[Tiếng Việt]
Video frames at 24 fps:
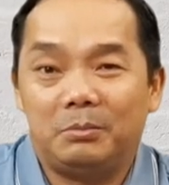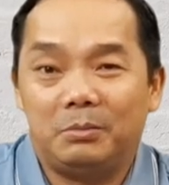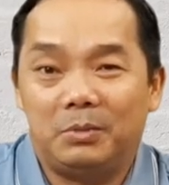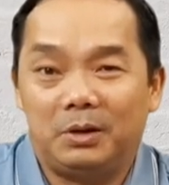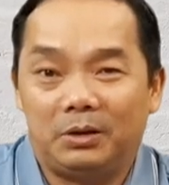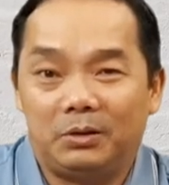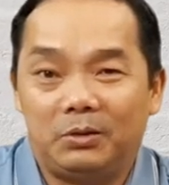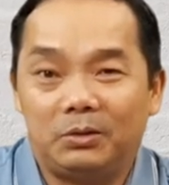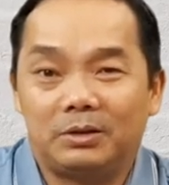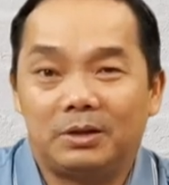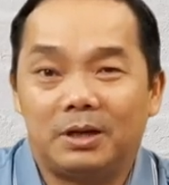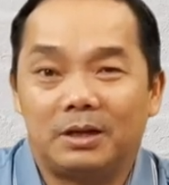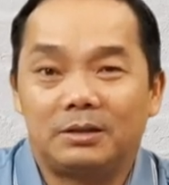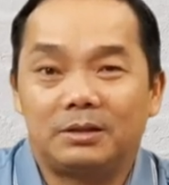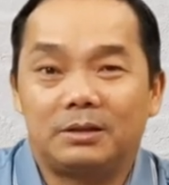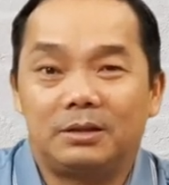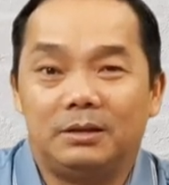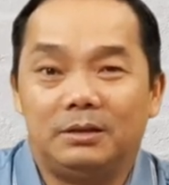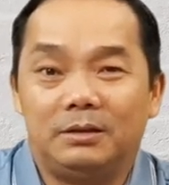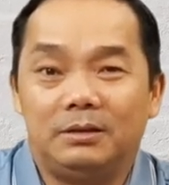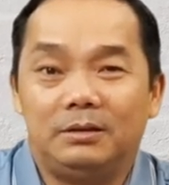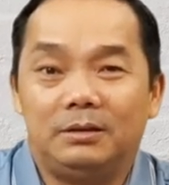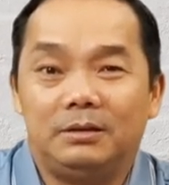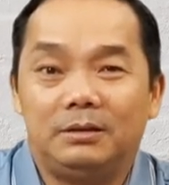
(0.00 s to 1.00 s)
mình có thật
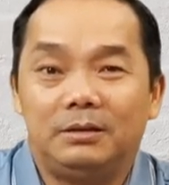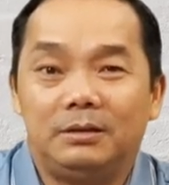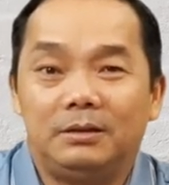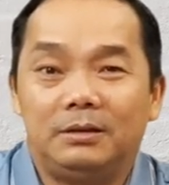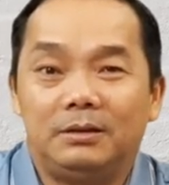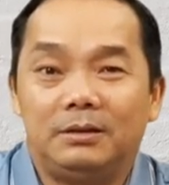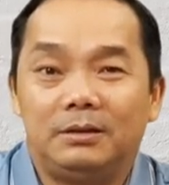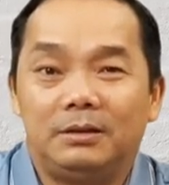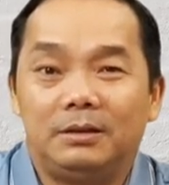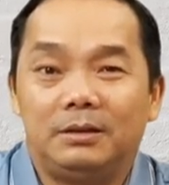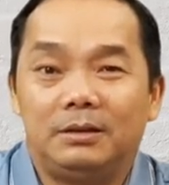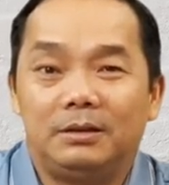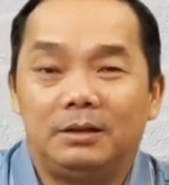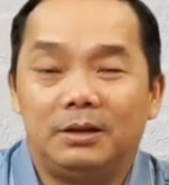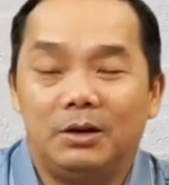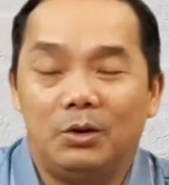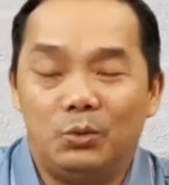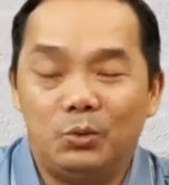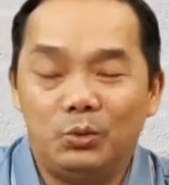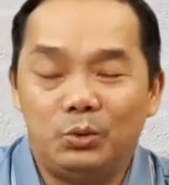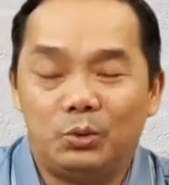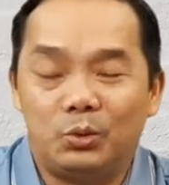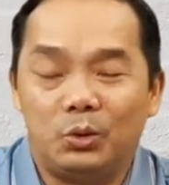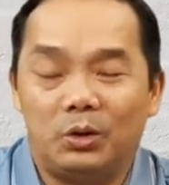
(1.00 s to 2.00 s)
sự
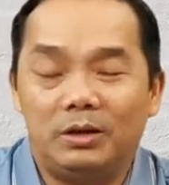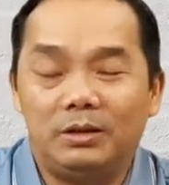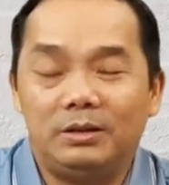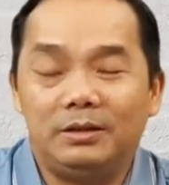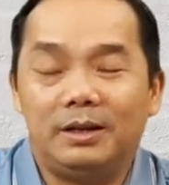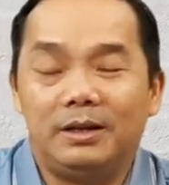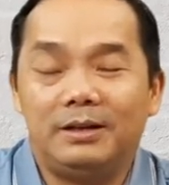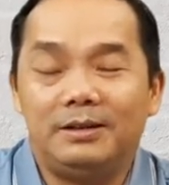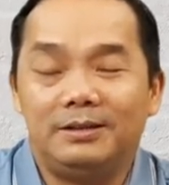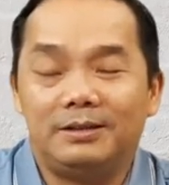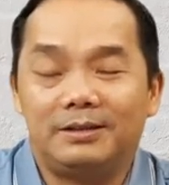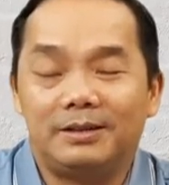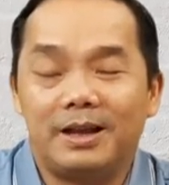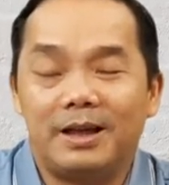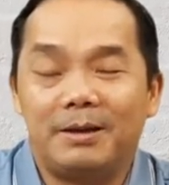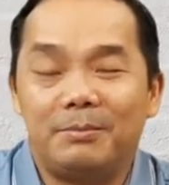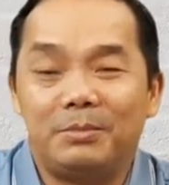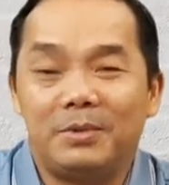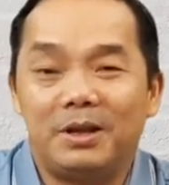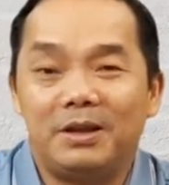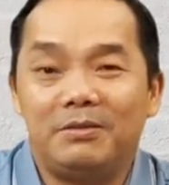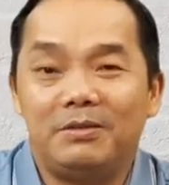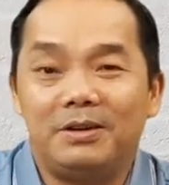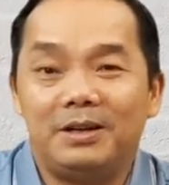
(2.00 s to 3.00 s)
đủ chuẩn để được
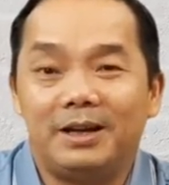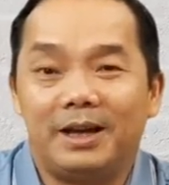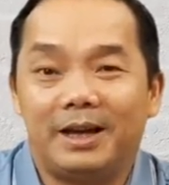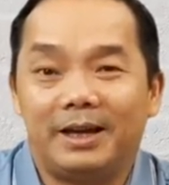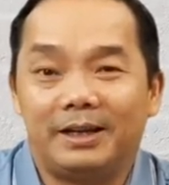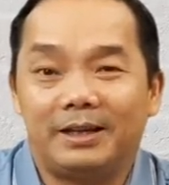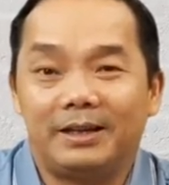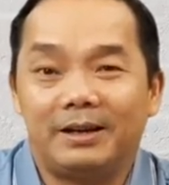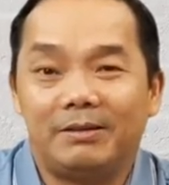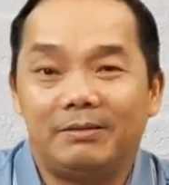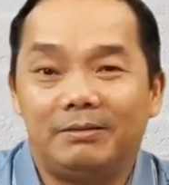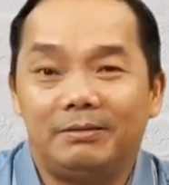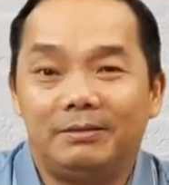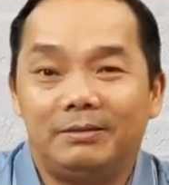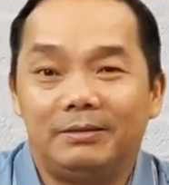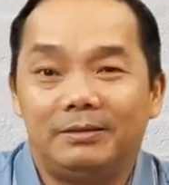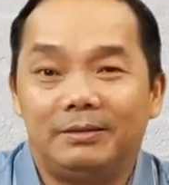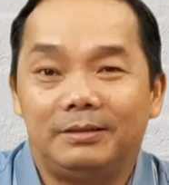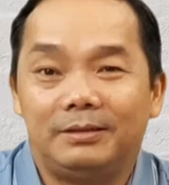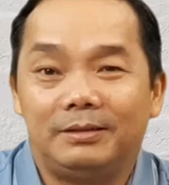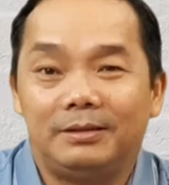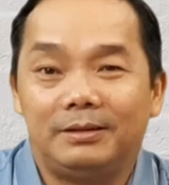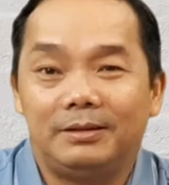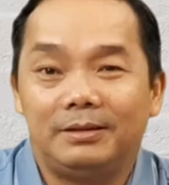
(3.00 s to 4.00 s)
đem đi với Ngài không?
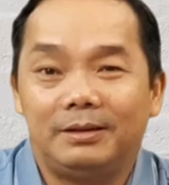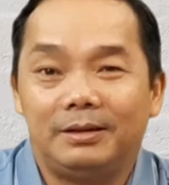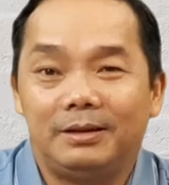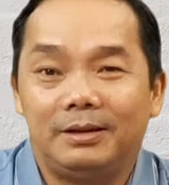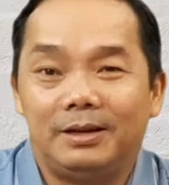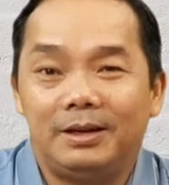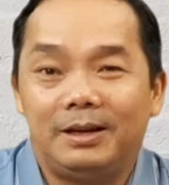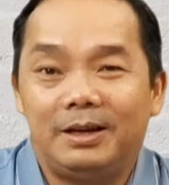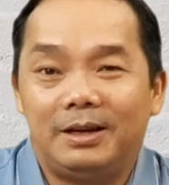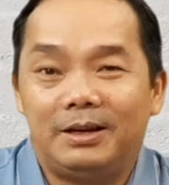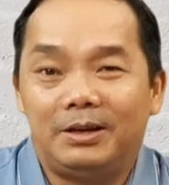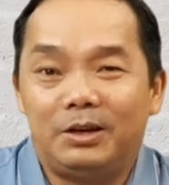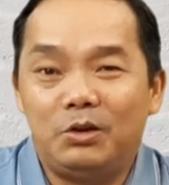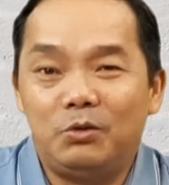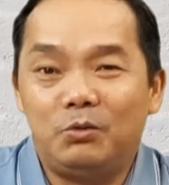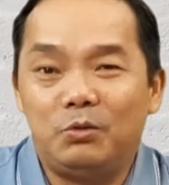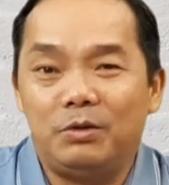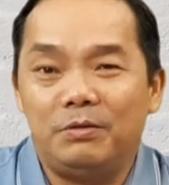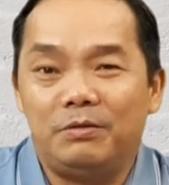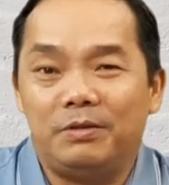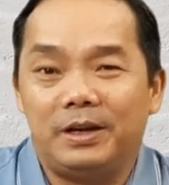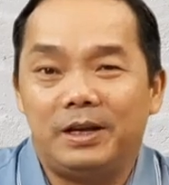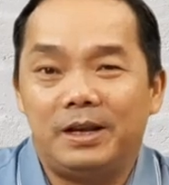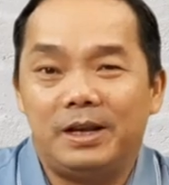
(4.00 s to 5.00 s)
Nếu
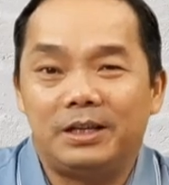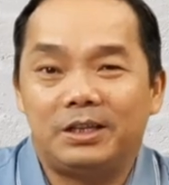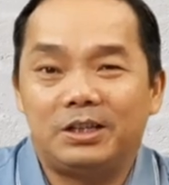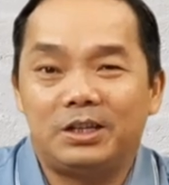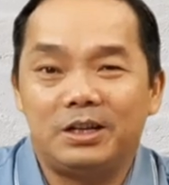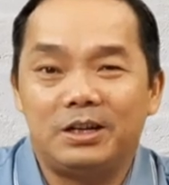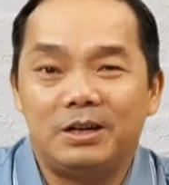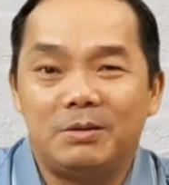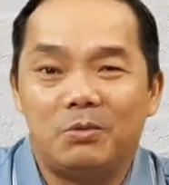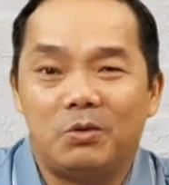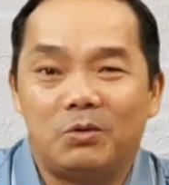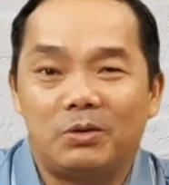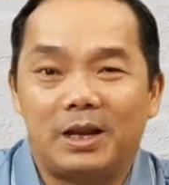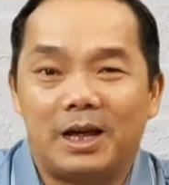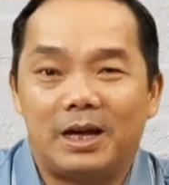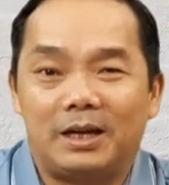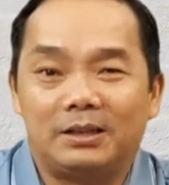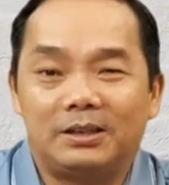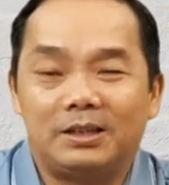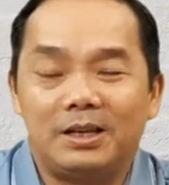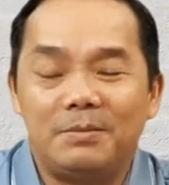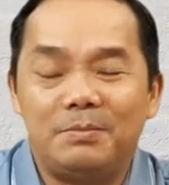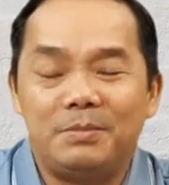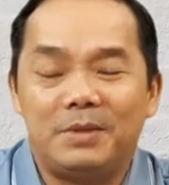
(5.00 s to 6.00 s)
quý vị là chưa một
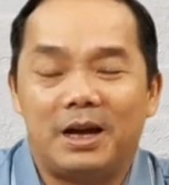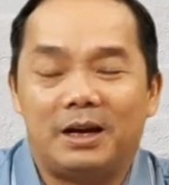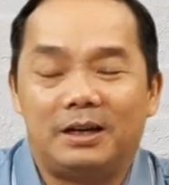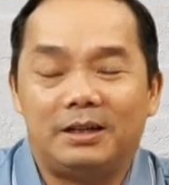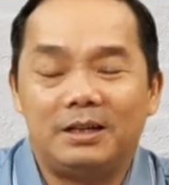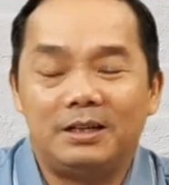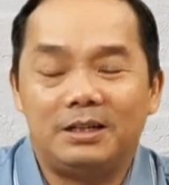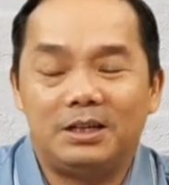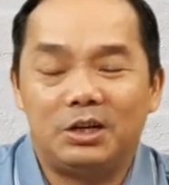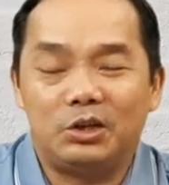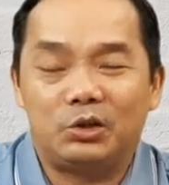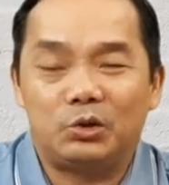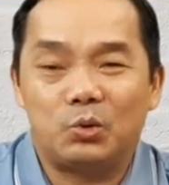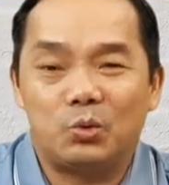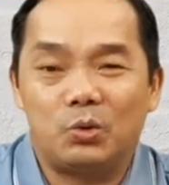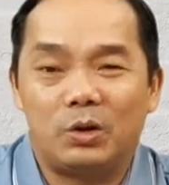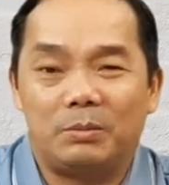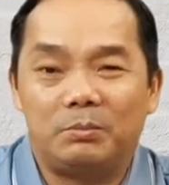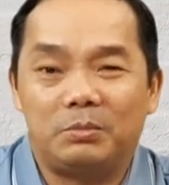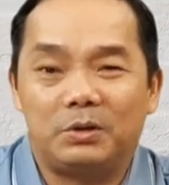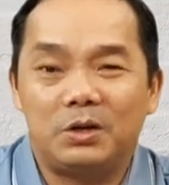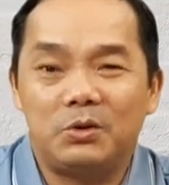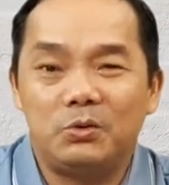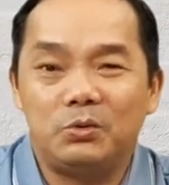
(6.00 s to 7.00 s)
lần tiếp nhận Đức Giêsu
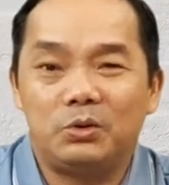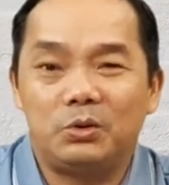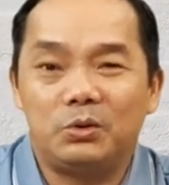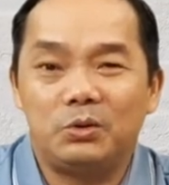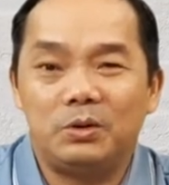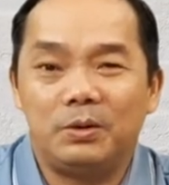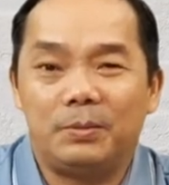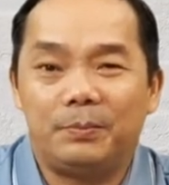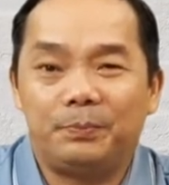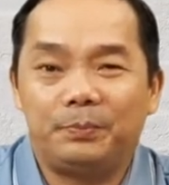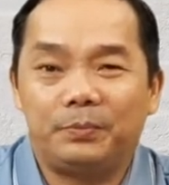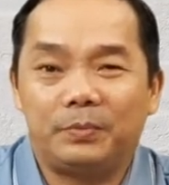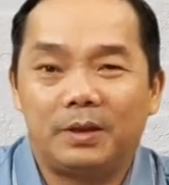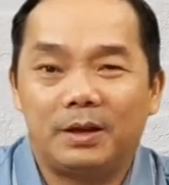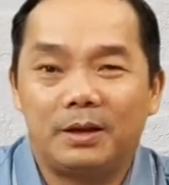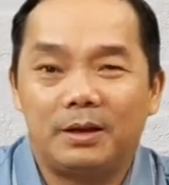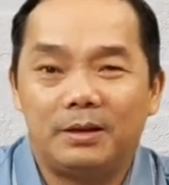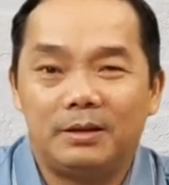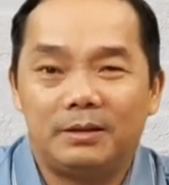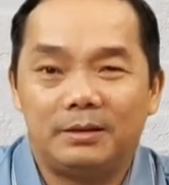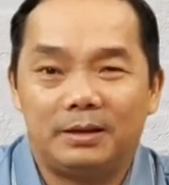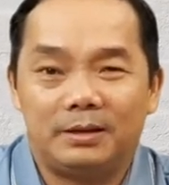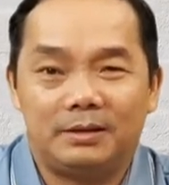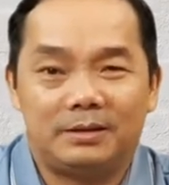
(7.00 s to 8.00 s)
làm cứu Chúa,
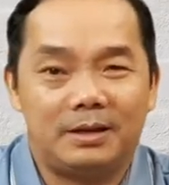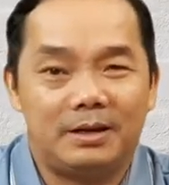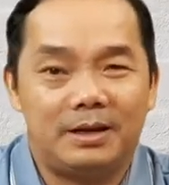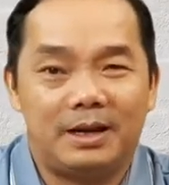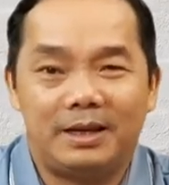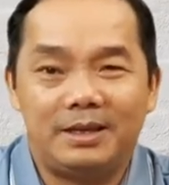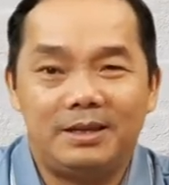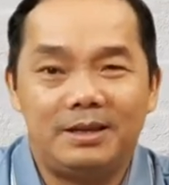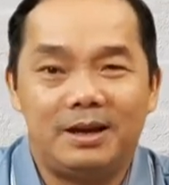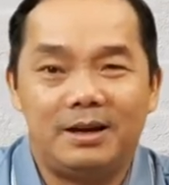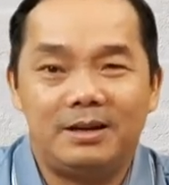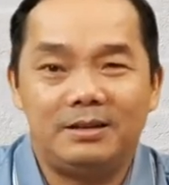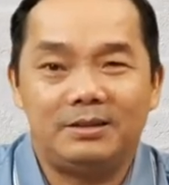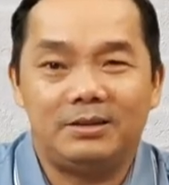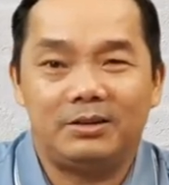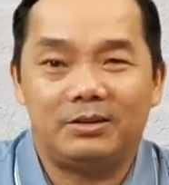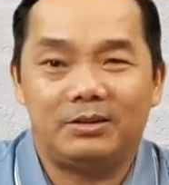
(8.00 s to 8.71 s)
thì xin hãy nhớ